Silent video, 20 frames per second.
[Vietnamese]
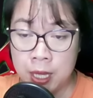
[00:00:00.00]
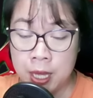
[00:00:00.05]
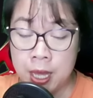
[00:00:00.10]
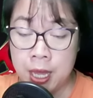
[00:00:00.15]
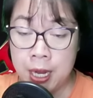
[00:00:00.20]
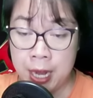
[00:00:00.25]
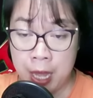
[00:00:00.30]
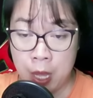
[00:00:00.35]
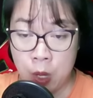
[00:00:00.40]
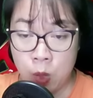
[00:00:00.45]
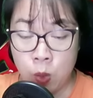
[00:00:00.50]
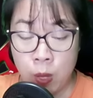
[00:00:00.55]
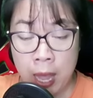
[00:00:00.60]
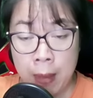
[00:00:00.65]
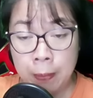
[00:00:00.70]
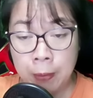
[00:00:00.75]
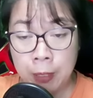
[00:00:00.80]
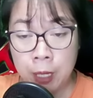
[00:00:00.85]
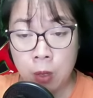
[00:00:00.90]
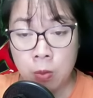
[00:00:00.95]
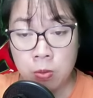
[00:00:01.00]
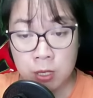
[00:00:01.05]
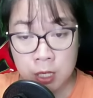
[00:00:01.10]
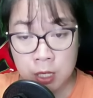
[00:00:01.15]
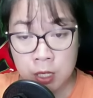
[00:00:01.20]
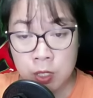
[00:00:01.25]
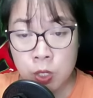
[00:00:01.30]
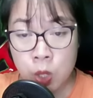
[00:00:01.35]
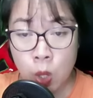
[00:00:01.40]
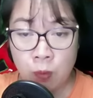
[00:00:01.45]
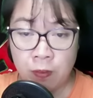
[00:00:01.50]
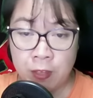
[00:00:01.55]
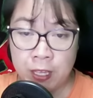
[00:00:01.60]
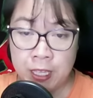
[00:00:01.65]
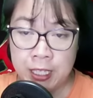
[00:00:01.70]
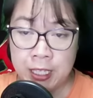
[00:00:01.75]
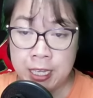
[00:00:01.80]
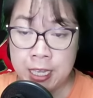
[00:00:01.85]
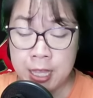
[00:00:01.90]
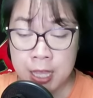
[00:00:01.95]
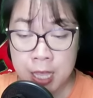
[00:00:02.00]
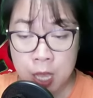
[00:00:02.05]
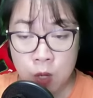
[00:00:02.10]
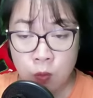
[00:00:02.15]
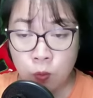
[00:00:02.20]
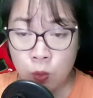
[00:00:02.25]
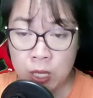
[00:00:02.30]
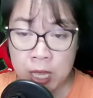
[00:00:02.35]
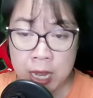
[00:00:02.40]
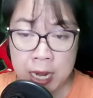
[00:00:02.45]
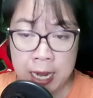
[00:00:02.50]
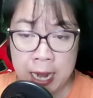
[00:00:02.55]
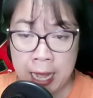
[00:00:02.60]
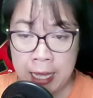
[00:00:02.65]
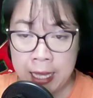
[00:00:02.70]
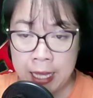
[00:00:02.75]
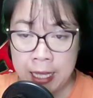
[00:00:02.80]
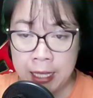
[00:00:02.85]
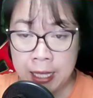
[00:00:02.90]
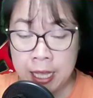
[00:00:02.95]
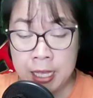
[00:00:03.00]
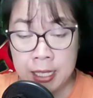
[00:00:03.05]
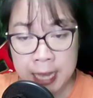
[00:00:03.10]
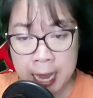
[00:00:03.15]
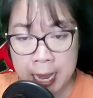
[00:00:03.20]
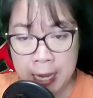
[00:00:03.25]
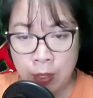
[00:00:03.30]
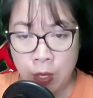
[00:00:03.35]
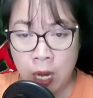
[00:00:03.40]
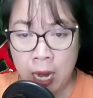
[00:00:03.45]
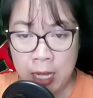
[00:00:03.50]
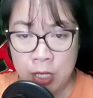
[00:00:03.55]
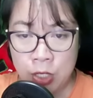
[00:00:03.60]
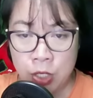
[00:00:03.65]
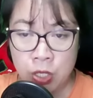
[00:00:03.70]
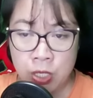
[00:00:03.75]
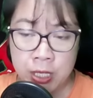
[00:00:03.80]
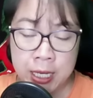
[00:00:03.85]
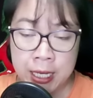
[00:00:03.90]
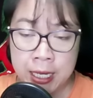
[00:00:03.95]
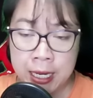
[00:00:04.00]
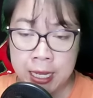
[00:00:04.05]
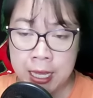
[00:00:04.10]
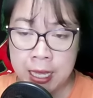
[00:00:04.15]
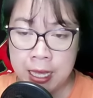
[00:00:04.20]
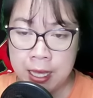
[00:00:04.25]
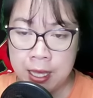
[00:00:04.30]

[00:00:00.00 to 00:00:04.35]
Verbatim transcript: Nếu em không giữ nổi vị trí thiếu phu nhân này, thì trả nó lại cho chị đi.